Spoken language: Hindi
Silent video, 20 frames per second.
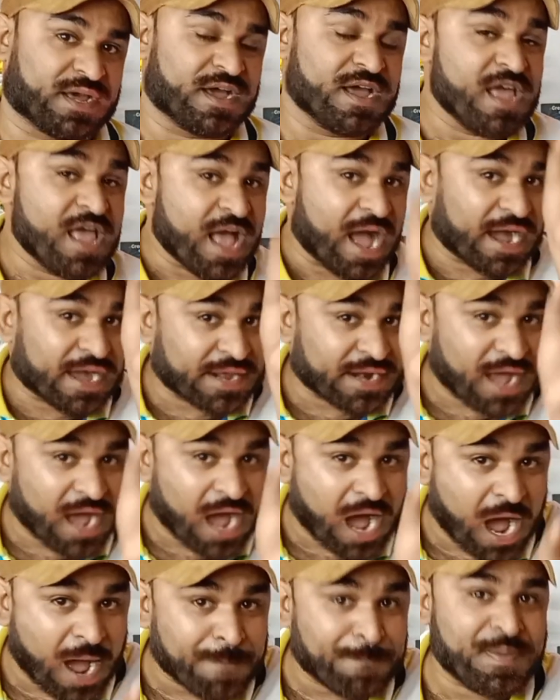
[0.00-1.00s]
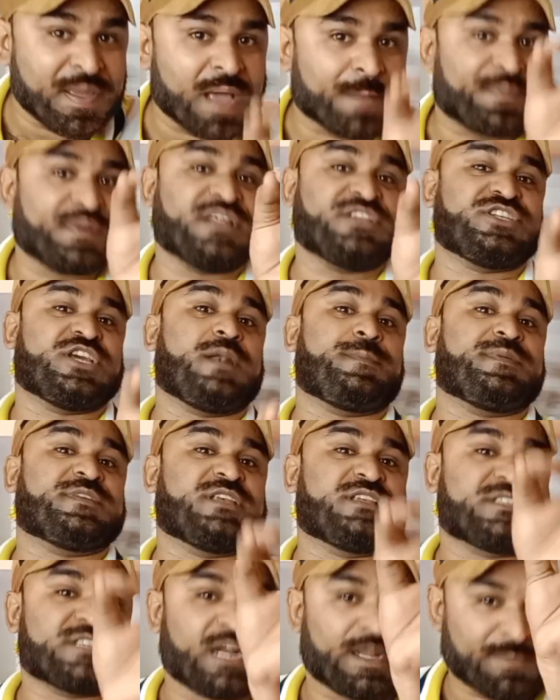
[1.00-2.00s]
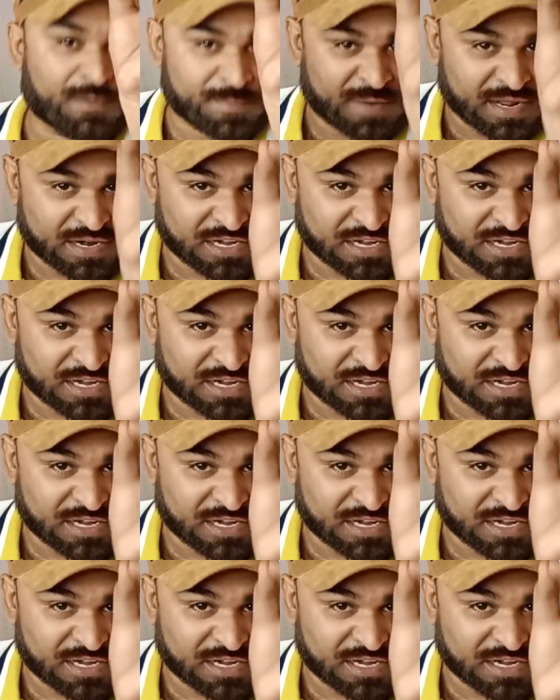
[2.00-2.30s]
से बढ़ा अगर आप भी अपने चैनल पर सब्सक्राइबर सब्सक्राइबर